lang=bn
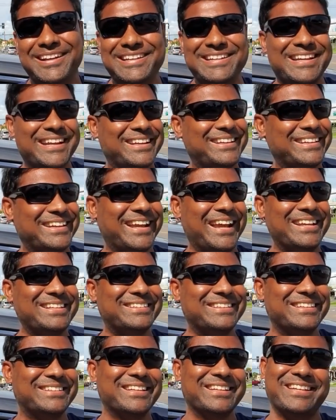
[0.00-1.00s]
নিয়ে
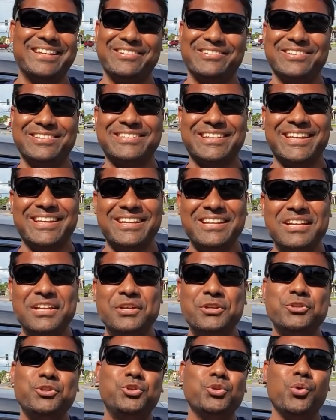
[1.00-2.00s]
এসে যে কী করছে
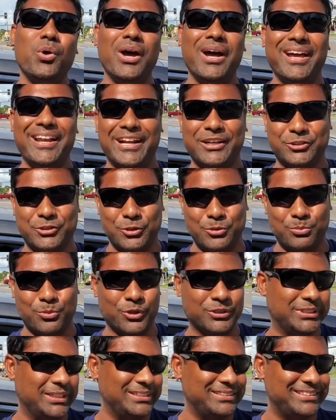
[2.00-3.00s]
জুয়ার আসর
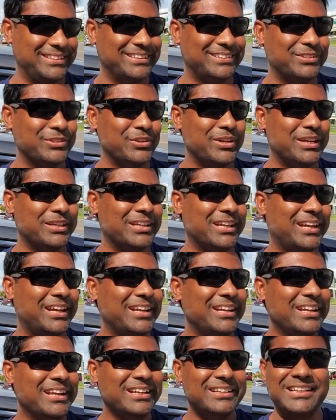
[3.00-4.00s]
বসাইছে তো এটা
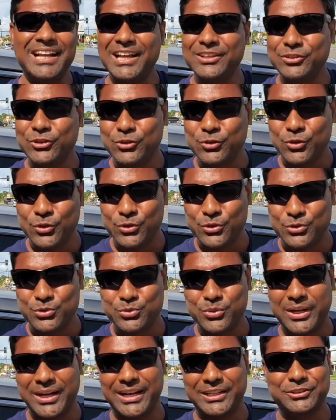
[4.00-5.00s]
সাধারণ কোনো
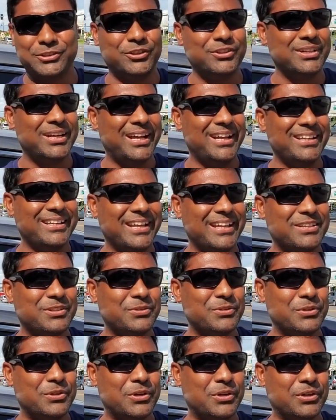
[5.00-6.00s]
জুয়ার আসর না এটা
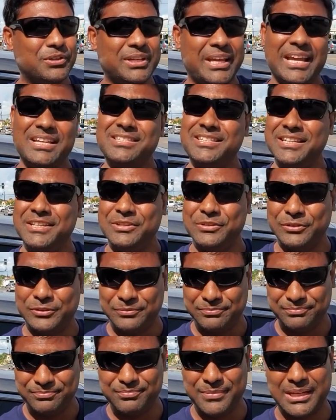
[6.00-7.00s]
হলো ক্যাসিনো
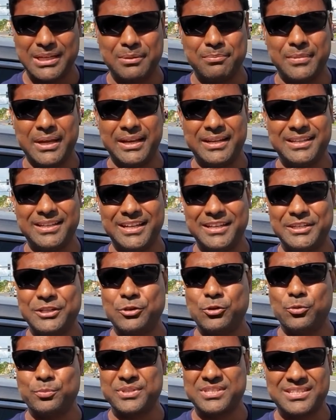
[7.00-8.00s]
মানে আমেরিকান
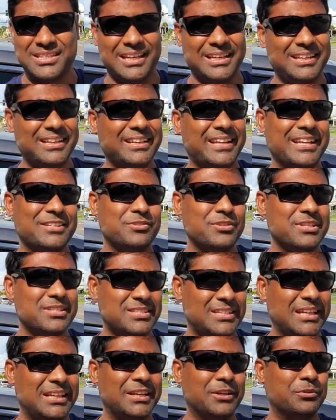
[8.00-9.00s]
ইউরোপ স্টাইলের ক্যাসিনো
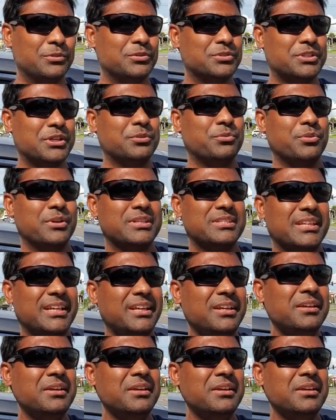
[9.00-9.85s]
স্টাইল এগুলো সে করেছে